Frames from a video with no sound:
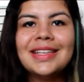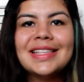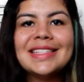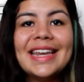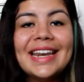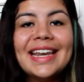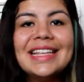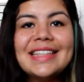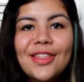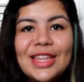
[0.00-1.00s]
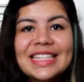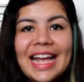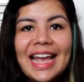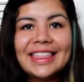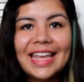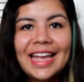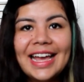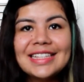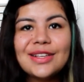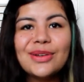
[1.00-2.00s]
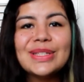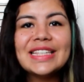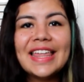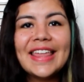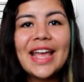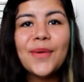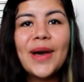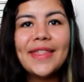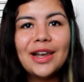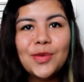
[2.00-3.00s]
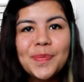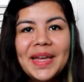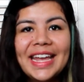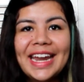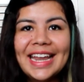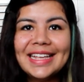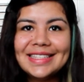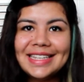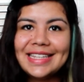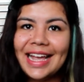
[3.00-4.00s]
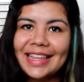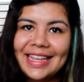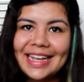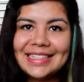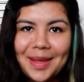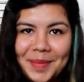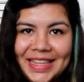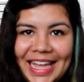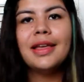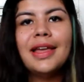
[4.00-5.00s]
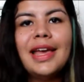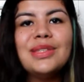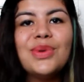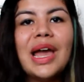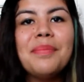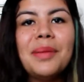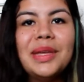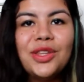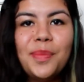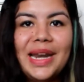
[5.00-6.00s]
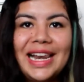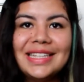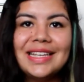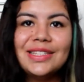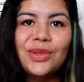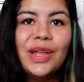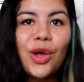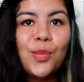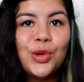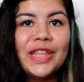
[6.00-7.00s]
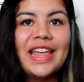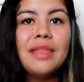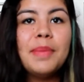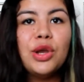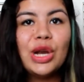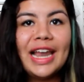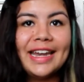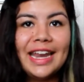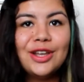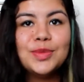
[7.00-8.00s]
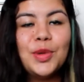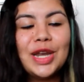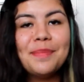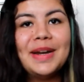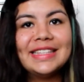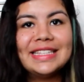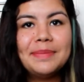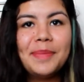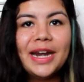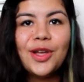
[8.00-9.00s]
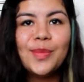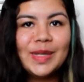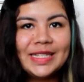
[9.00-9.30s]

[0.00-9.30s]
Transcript: Será en el estado de Zacatecas, con sede en Guadalupe, Jerez y Zacatecas Capital. Es un campamento para la sección de comunidad, pero claneros podrán participar como